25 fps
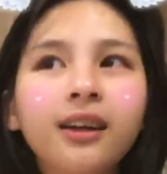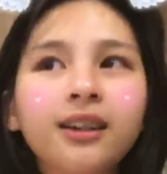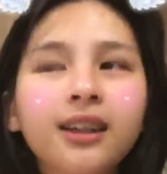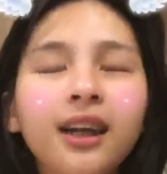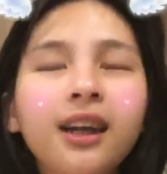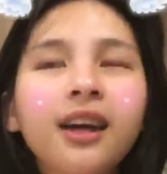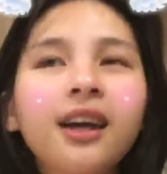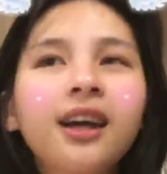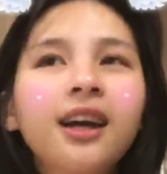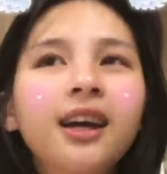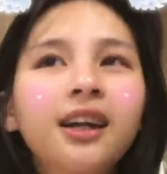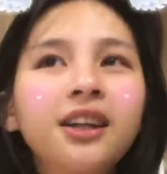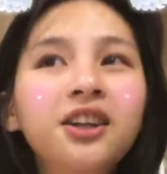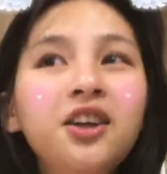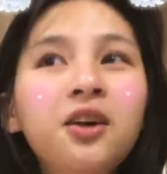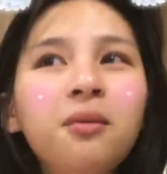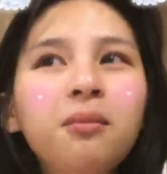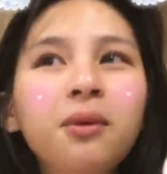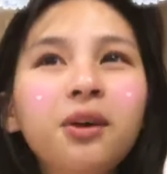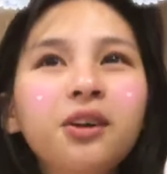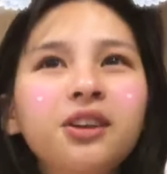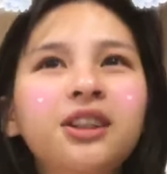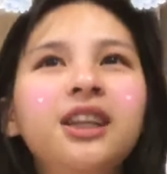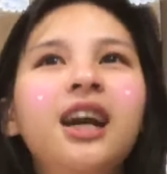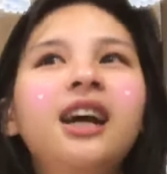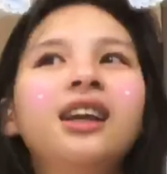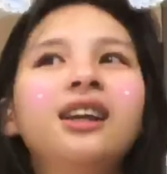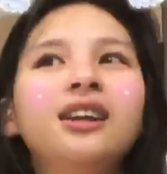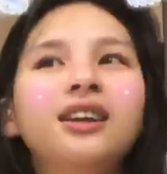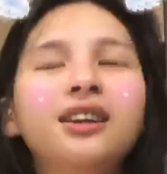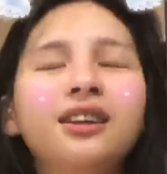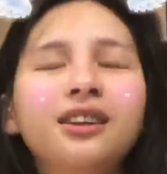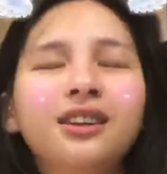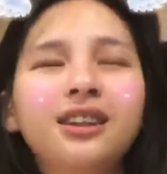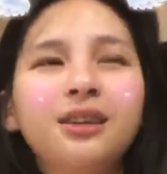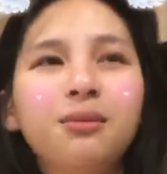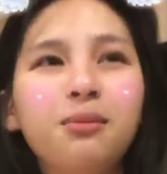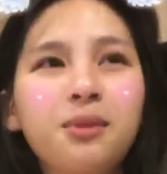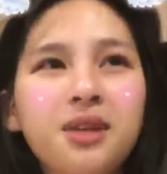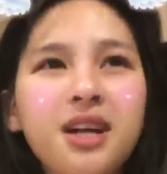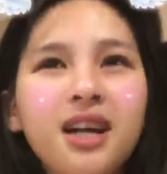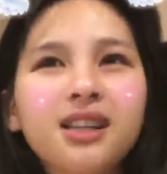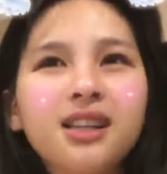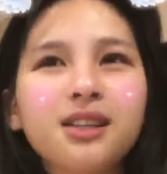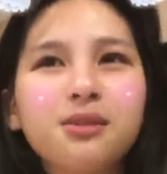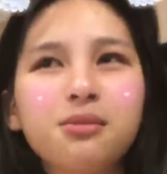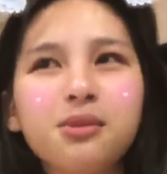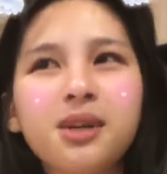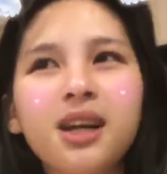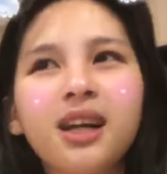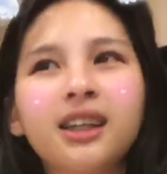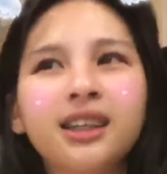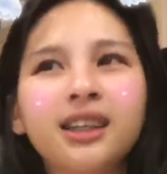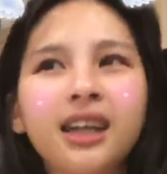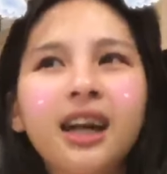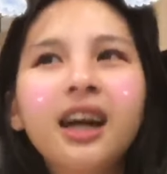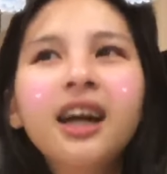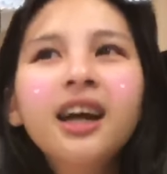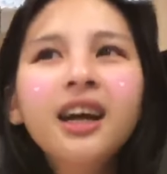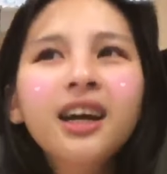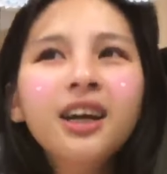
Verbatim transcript: 这样你有没有吓得怎么样怎么样这样，